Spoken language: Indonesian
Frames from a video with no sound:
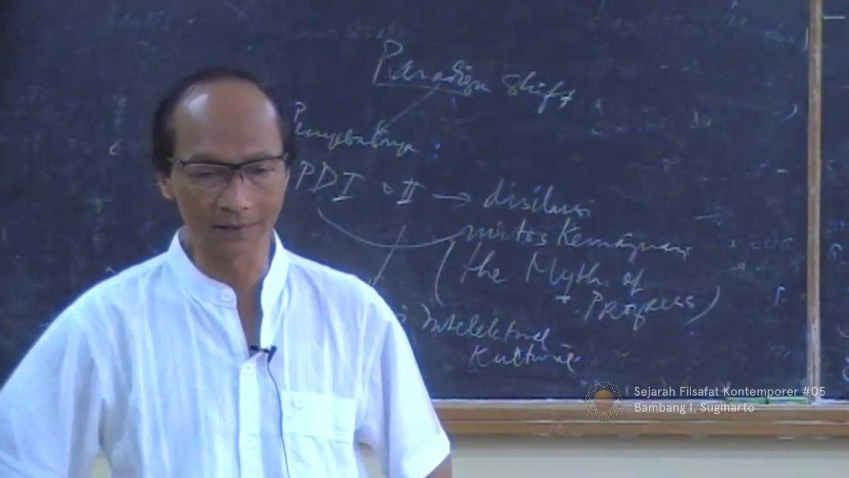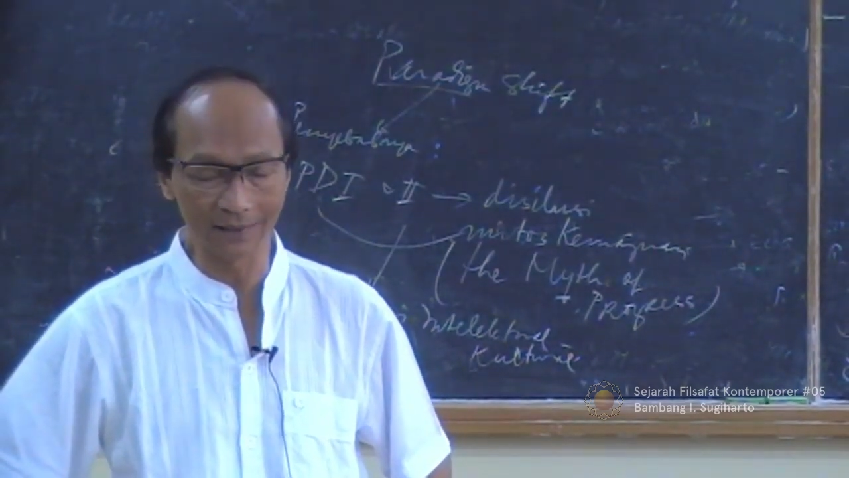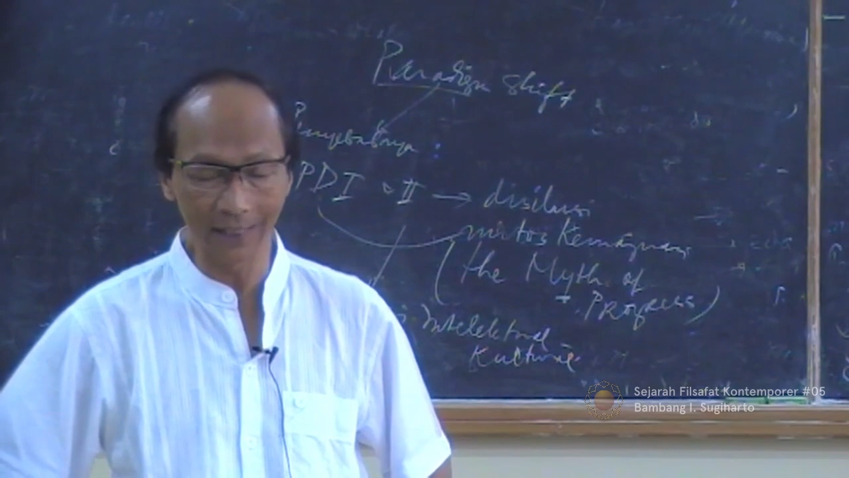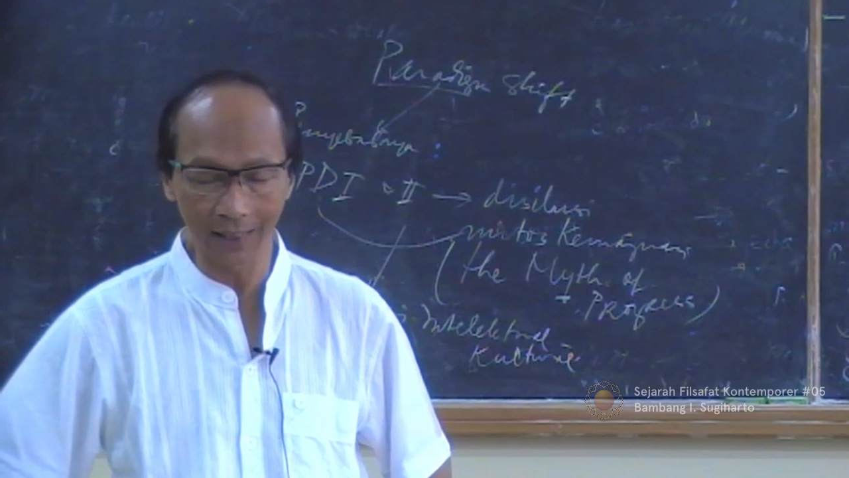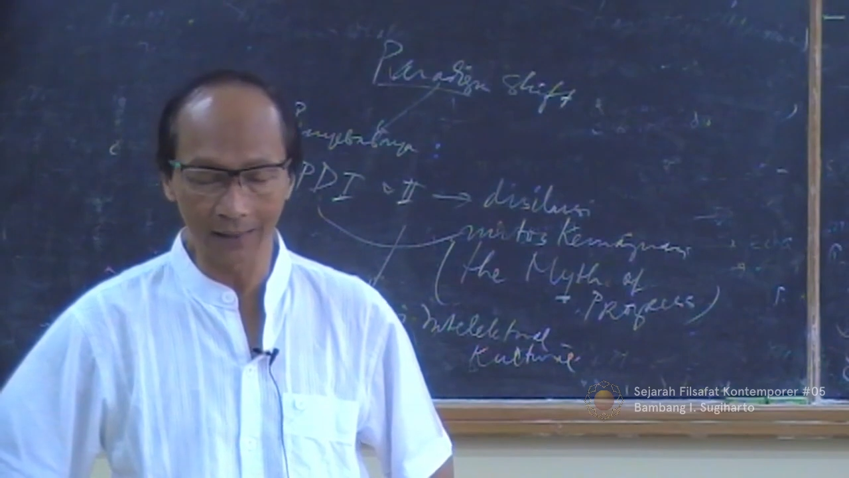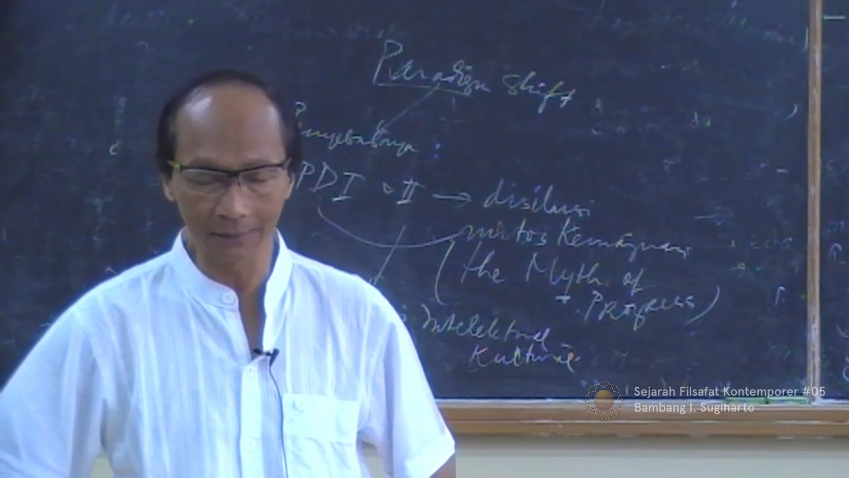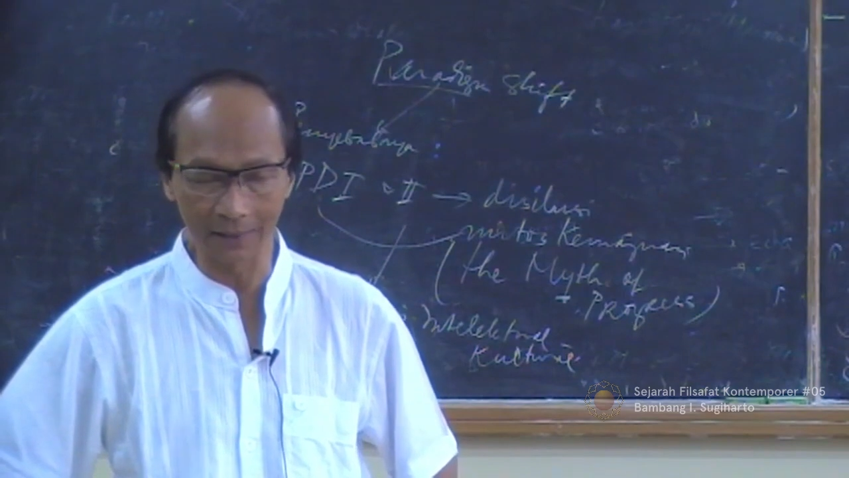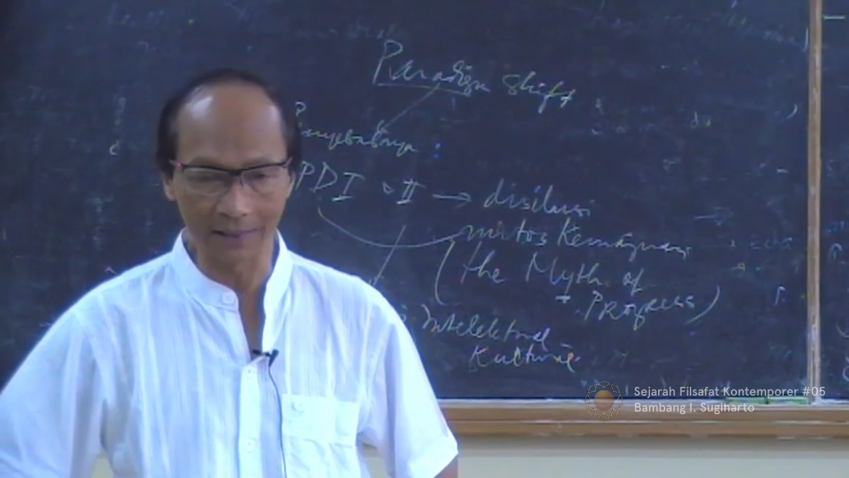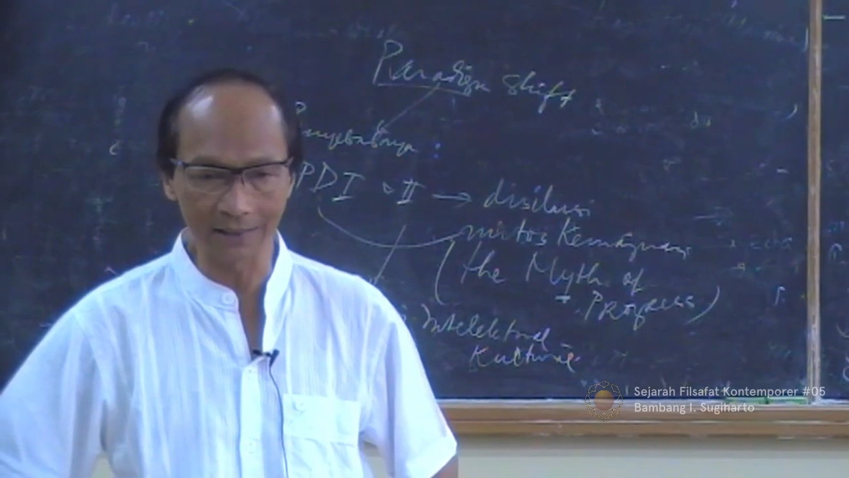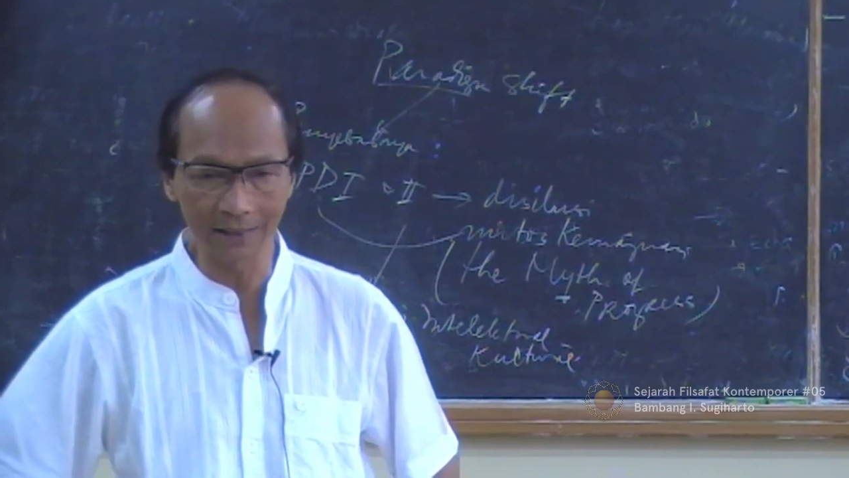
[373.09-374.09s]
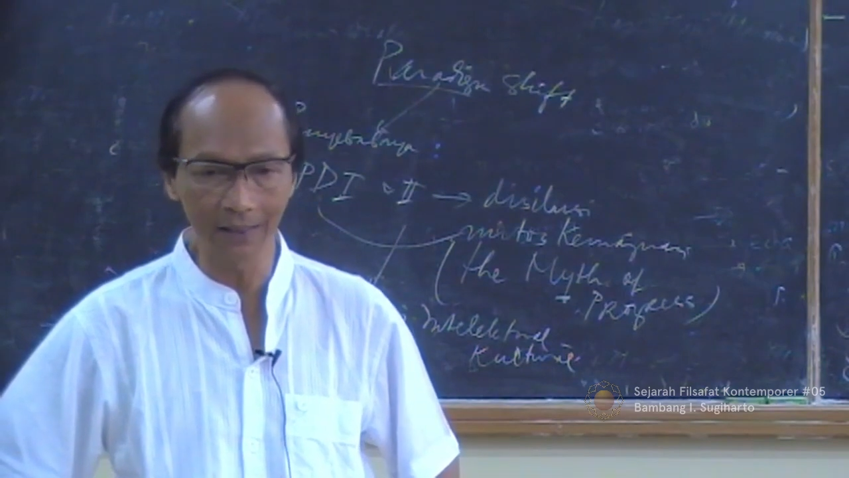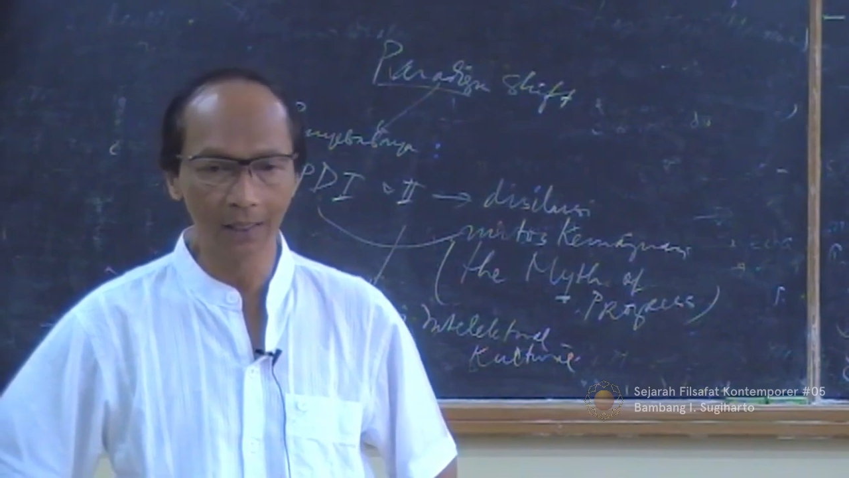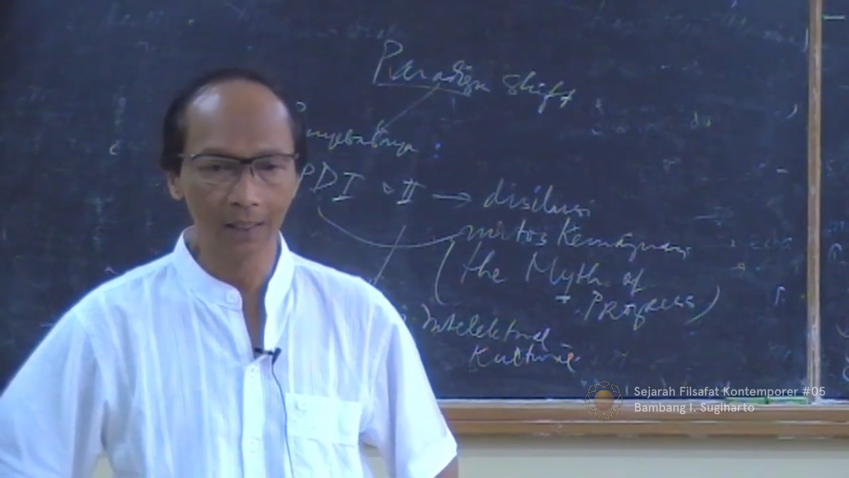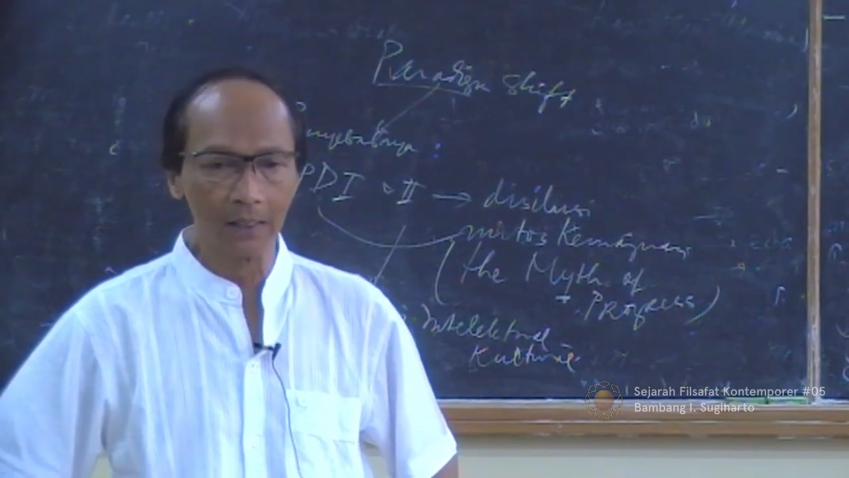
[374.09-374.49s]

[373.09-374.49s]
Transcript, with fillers: kesenian di bidang seni